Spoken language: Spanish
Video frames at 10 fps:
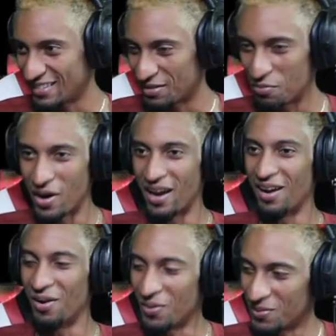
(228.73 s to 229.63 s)
Buena,
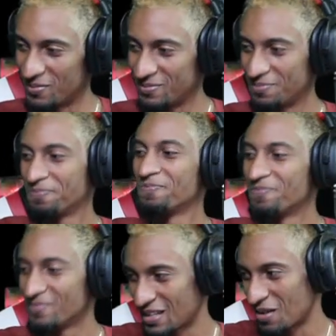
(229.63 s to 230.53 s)
loco.
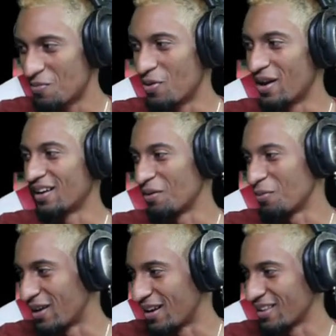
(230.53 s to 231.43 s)
Buena arda,
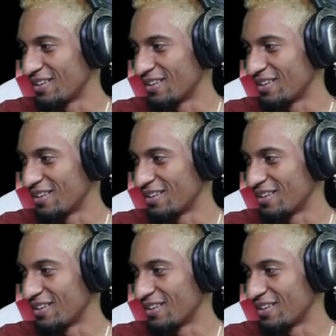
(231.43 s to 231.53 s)
buena arda.